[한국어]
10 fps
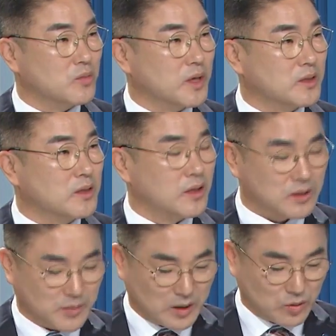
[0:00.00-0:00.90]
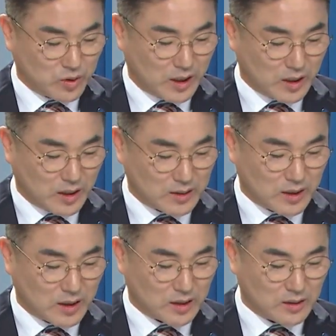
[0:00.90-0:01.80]
조금 개선되었으면 좋지 않을까
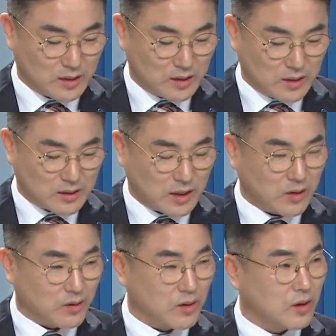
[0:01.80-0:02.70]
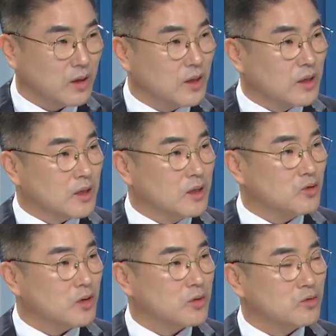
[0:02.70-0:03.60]
생각하는 음. 상황이고요.
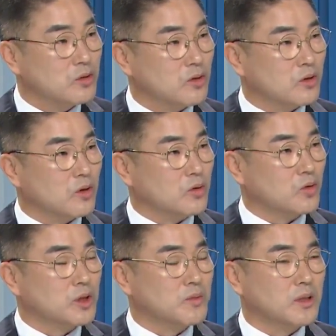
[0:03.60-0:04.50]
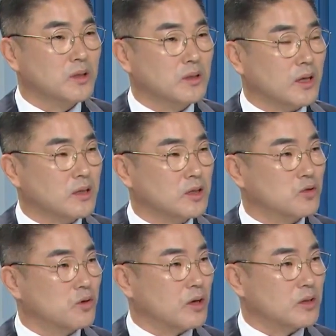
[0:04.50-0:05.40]
기술의 숙련도도 용접은 다른
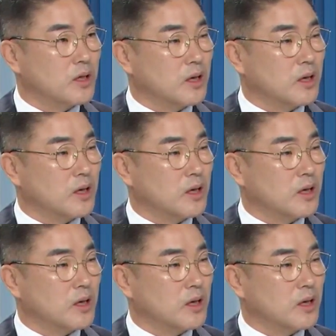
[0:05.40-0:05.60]
직종하고